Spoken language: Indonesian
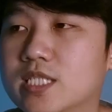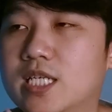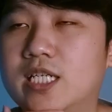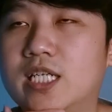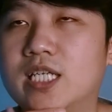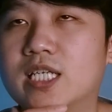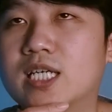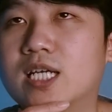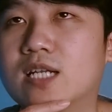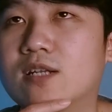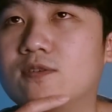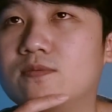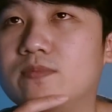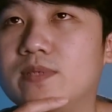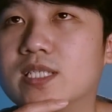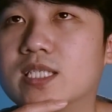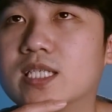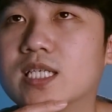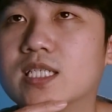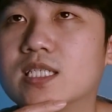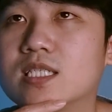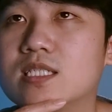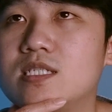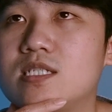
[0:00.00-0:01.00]
jadi kalau
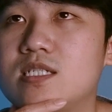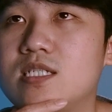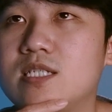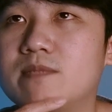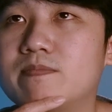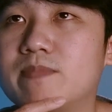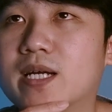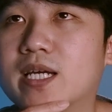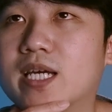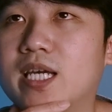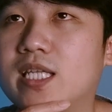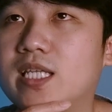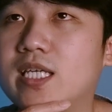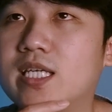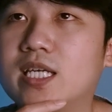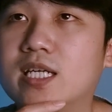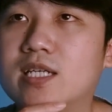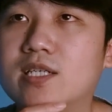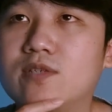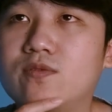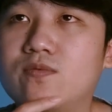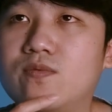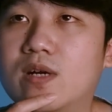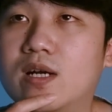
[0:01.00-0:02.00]
bisa sih pakainya
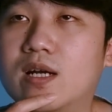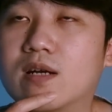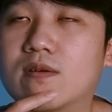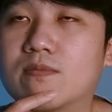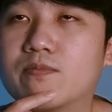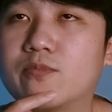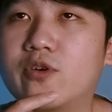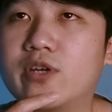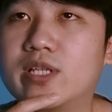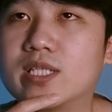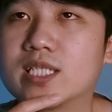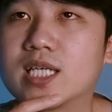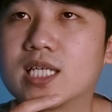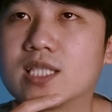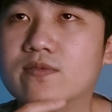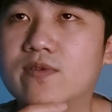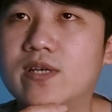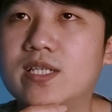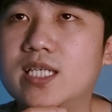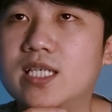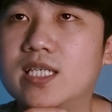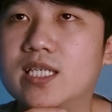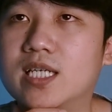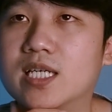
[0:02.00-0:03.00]
yang
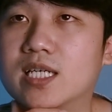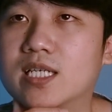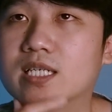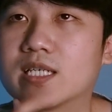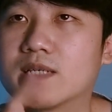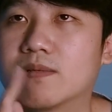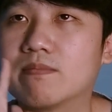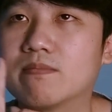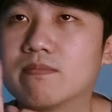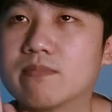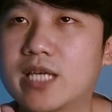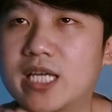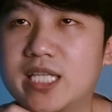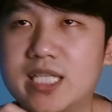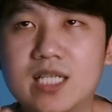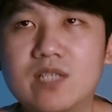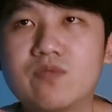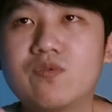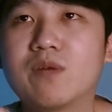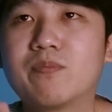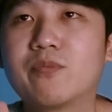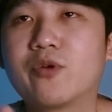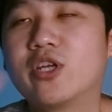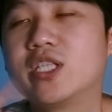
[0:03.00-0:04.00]
2.1 aja ya. Kayaknya
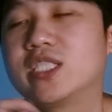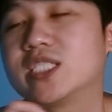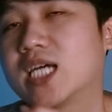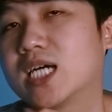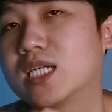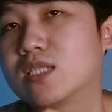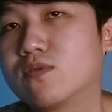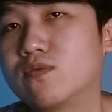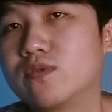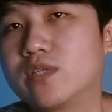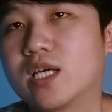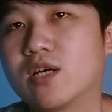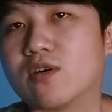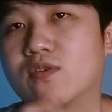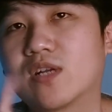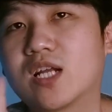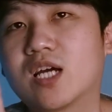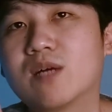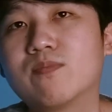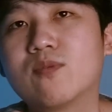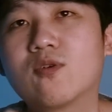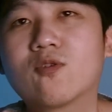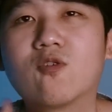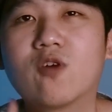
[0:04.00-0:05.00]
2.1 deh.
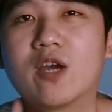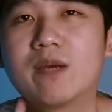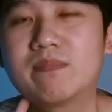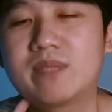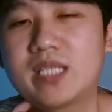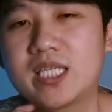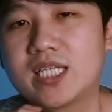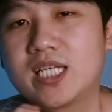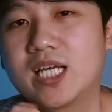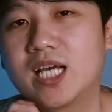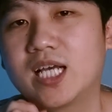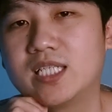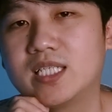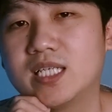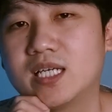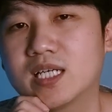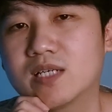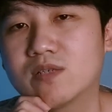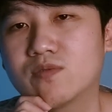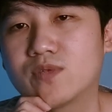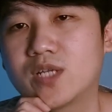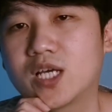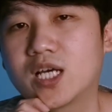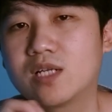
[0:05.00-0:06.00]
Orang Poco M3
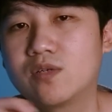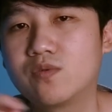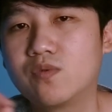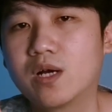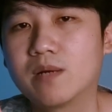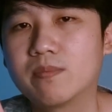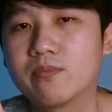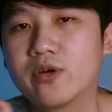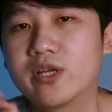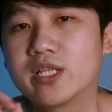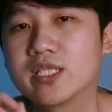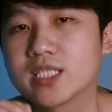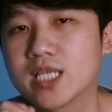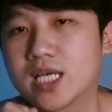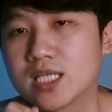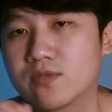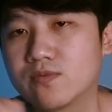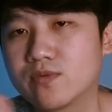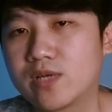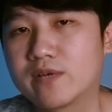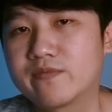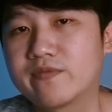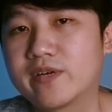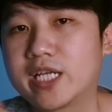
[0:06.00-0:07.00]
aja udah 2.1
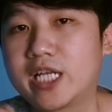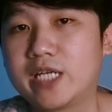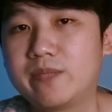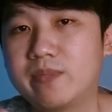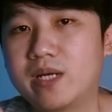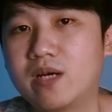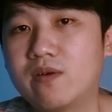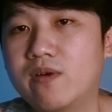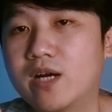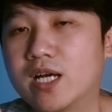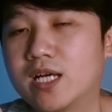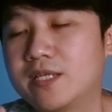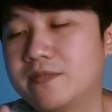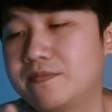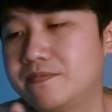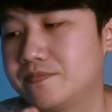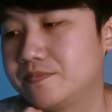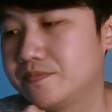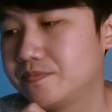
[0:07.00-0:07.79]
yang paling bawah.